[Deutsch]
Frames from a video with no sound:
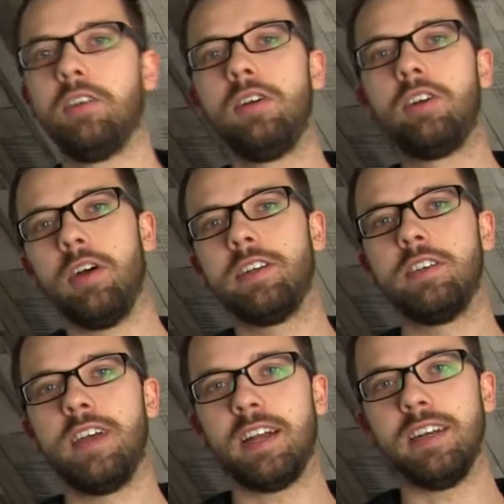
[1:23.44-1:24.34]
natürlich
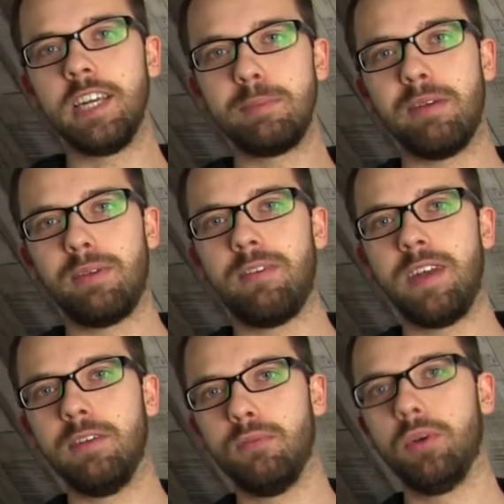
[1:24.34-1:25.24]
heutzutage nicht mehr
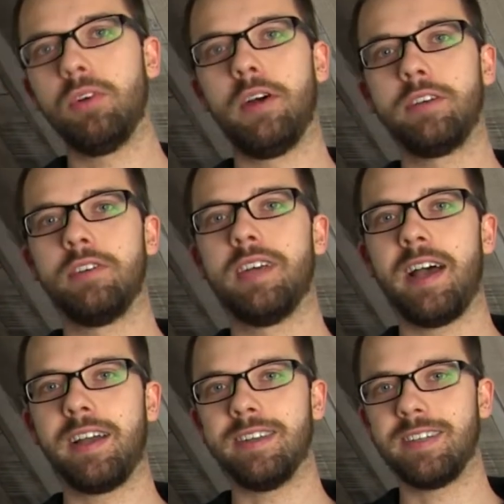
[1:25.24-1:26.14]
verwendet wird.
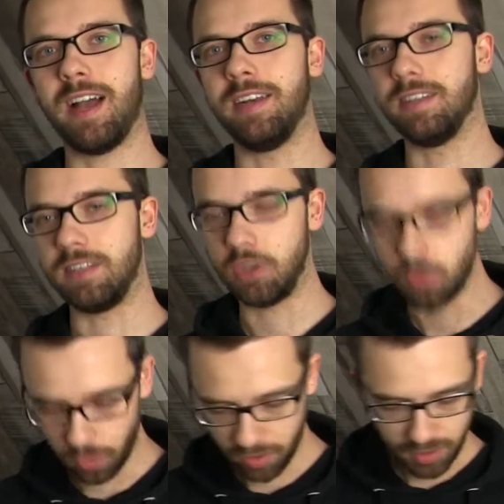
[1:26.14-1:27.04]
Heutzutage ist alles
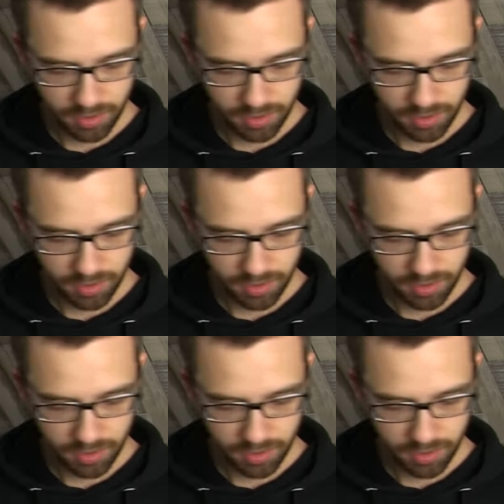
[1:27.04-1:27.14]
you.